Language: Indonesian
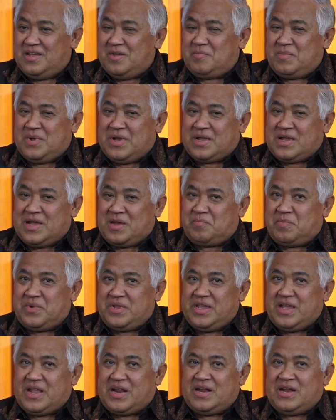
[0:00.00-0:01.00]
Maka
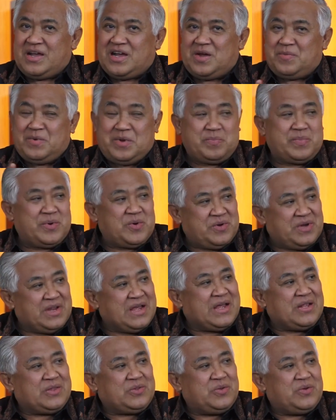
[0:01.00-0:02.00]
penyiaran agama ini perlu
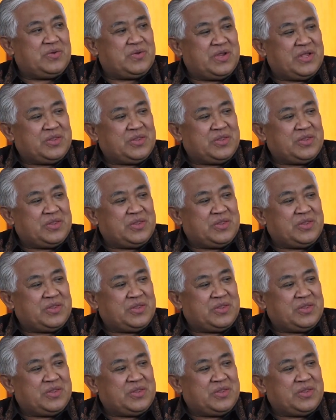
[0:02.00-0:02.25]
diatur.